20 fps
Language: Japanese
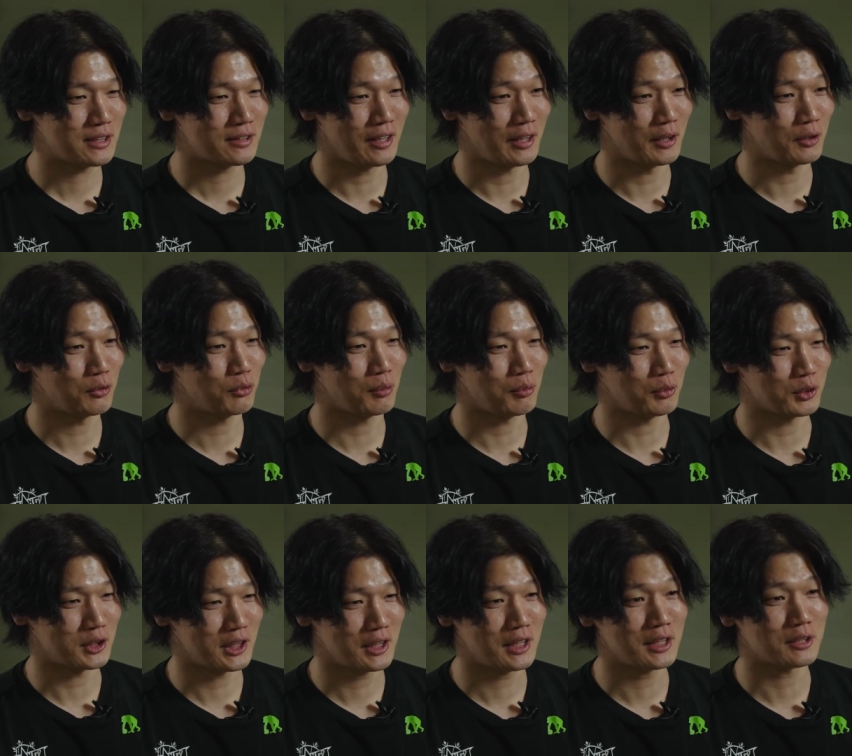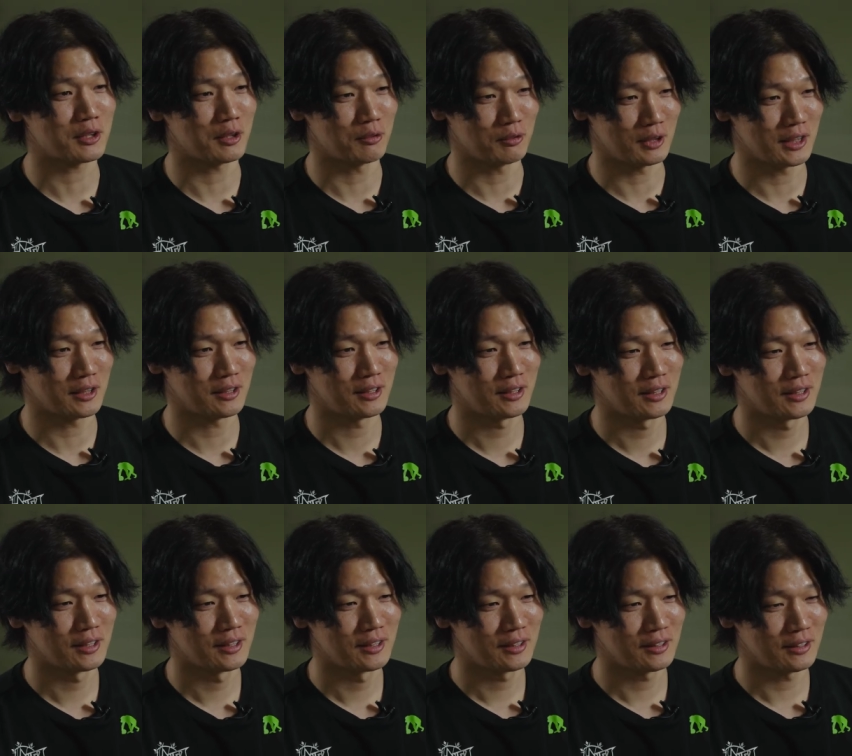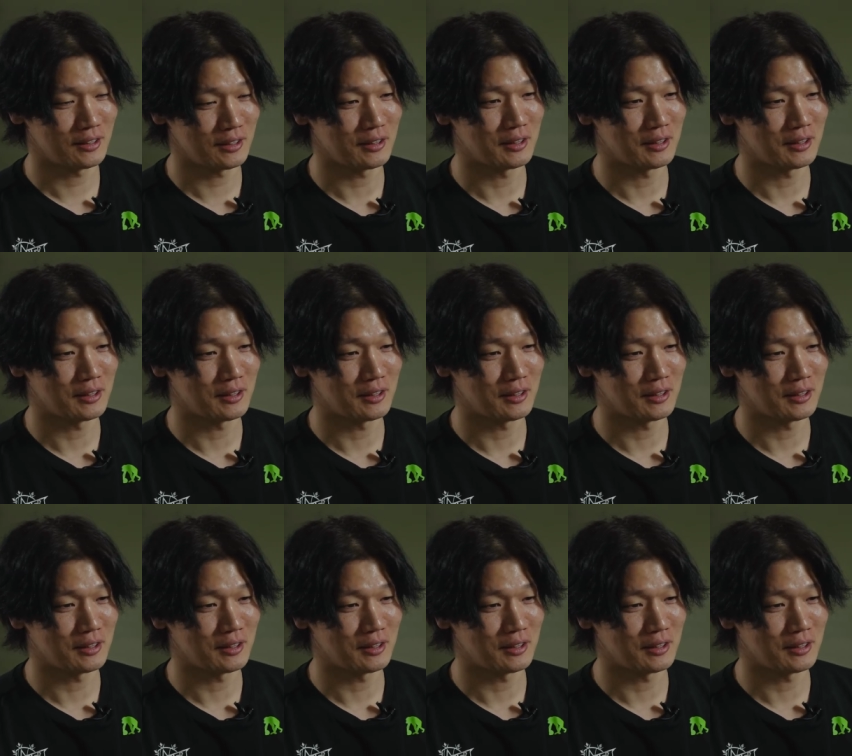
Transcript: すって返答は僕してないですけどね、は